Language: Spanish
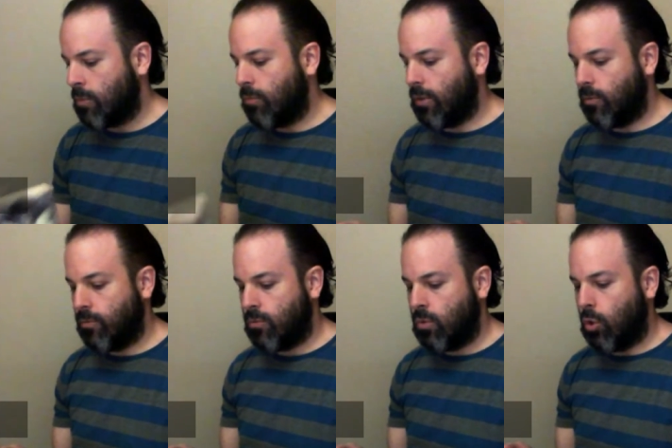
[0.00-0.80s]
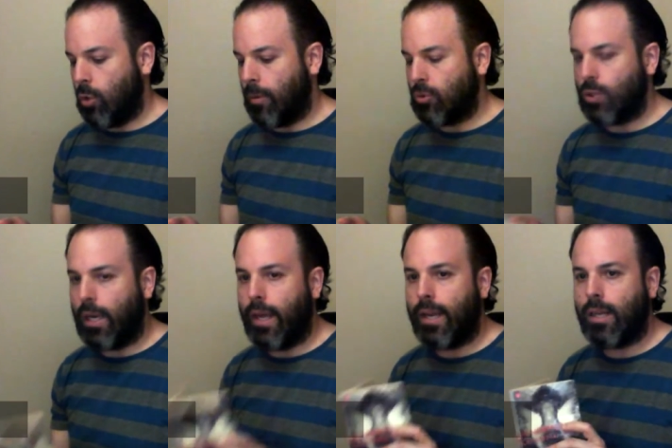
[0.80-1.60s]
Bueno, hoy vamos a
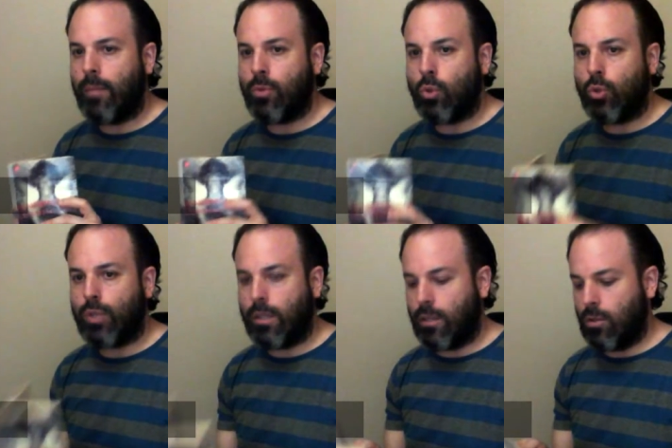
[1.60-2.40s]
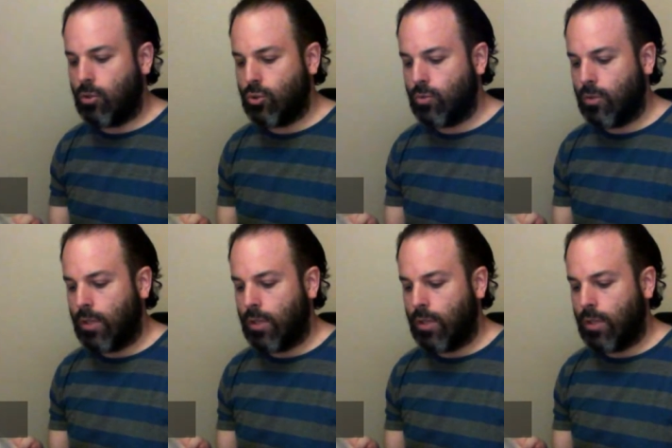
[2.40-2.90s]
leer el capítulo 32,